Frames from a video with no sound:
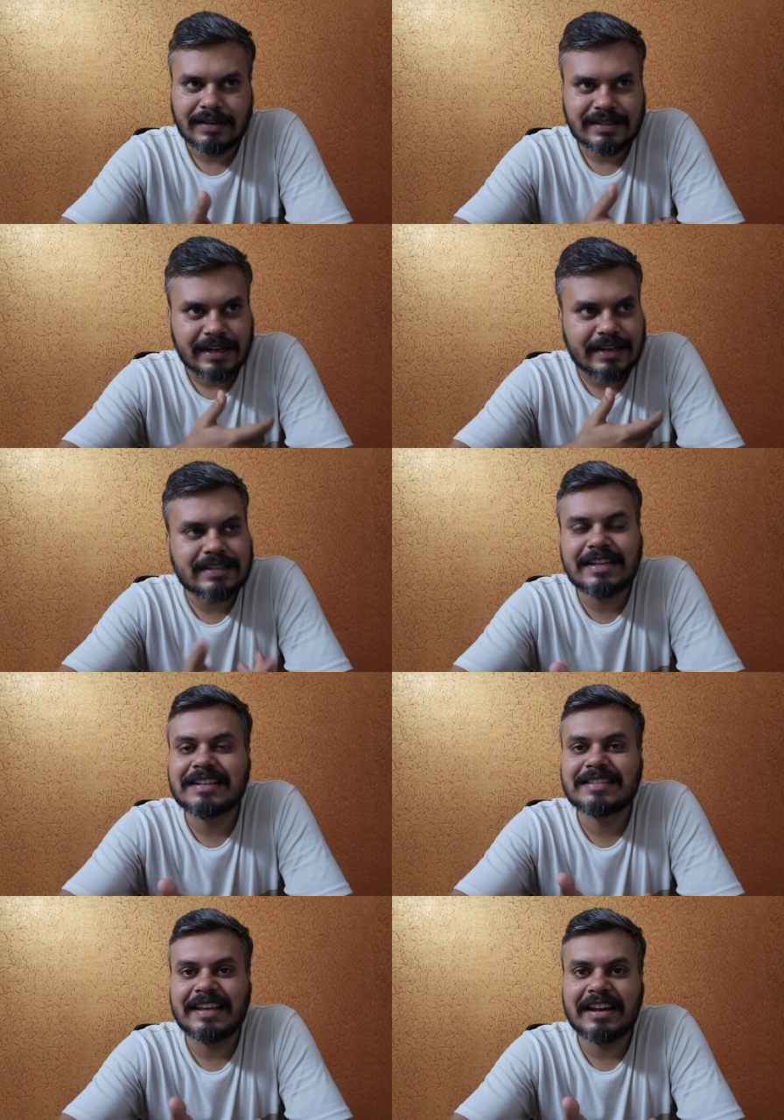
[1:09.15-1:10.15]

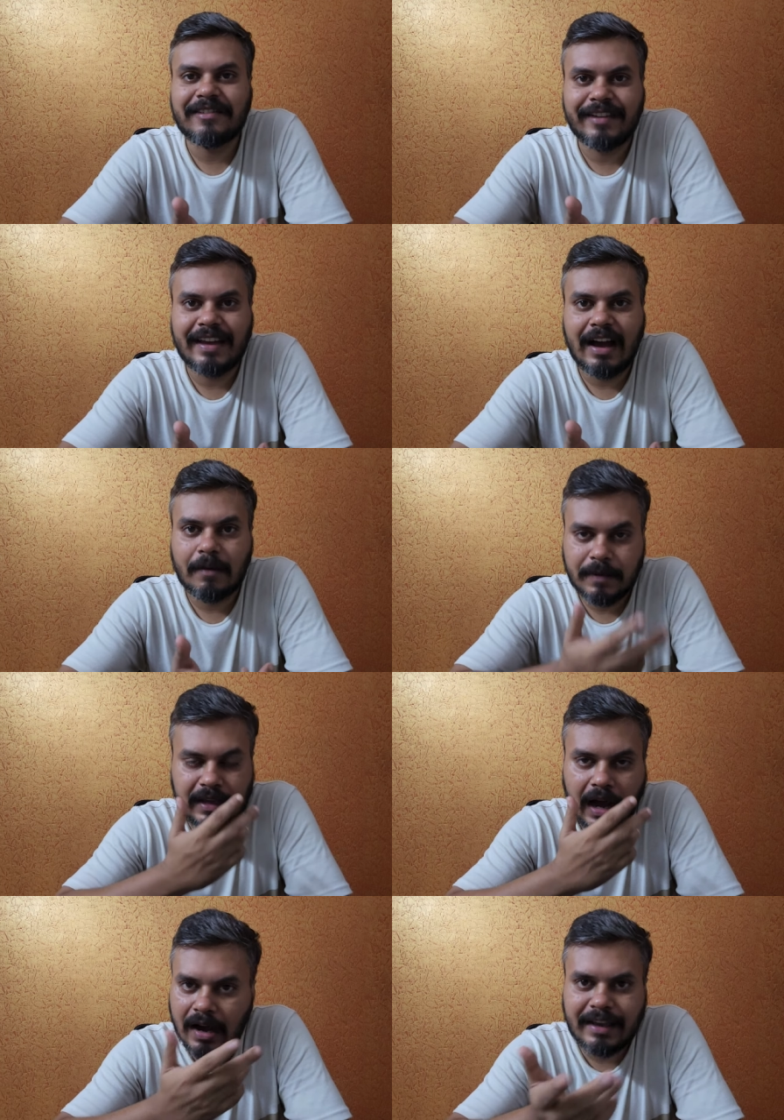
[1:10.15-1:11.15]
स्टेटिस्टिक्स इन अ वे आपकी
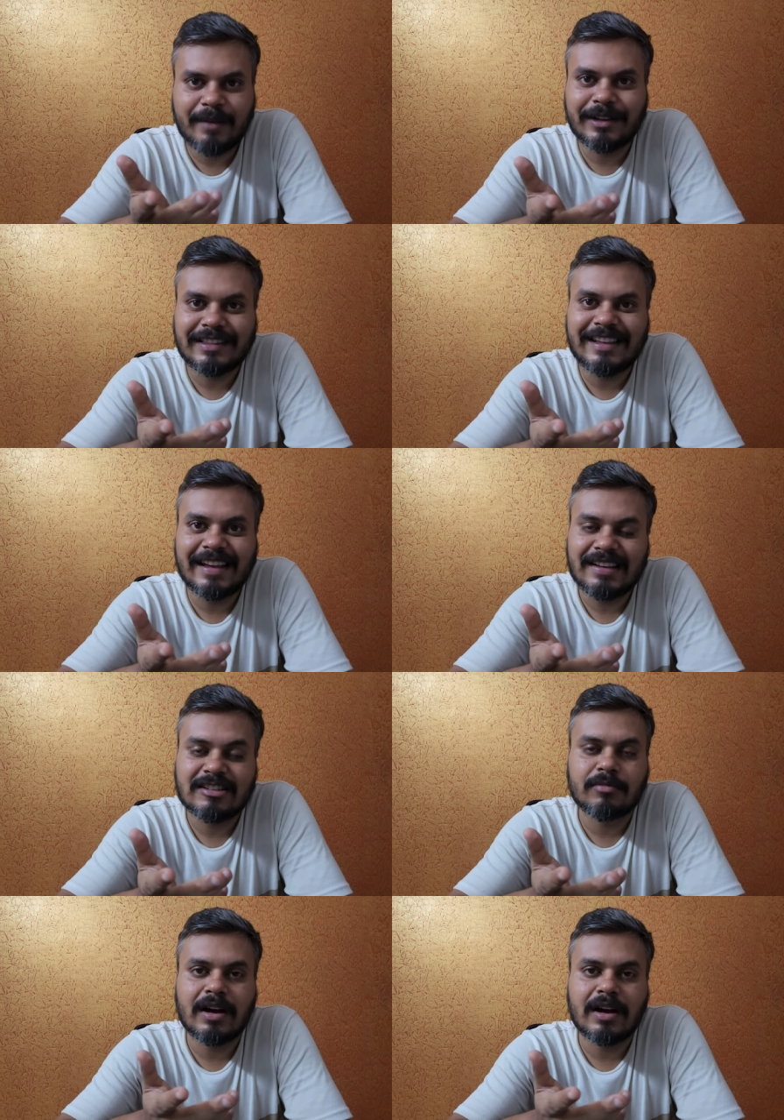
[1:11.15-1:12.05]
आंखें बनती हैं जब